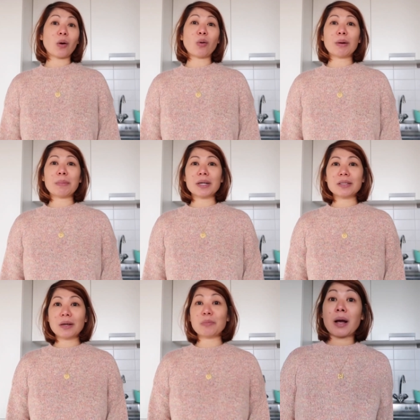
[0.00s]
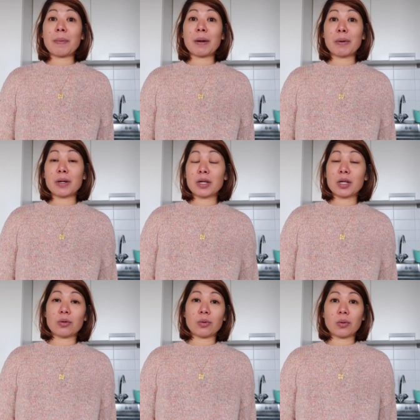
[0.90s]
Ako lang mag-isa. Aga pa naman
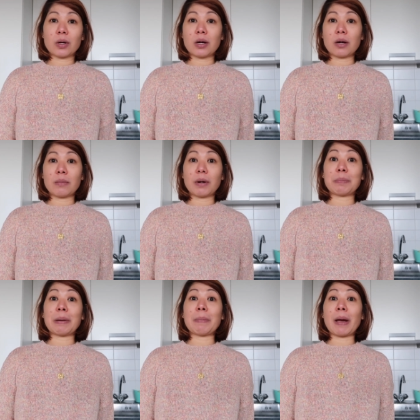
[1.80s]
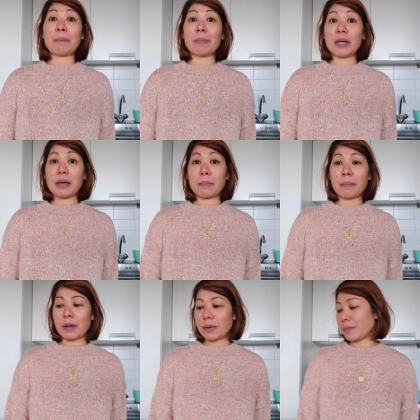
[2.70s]
dito. Uh, ah, magpa 5pm pa.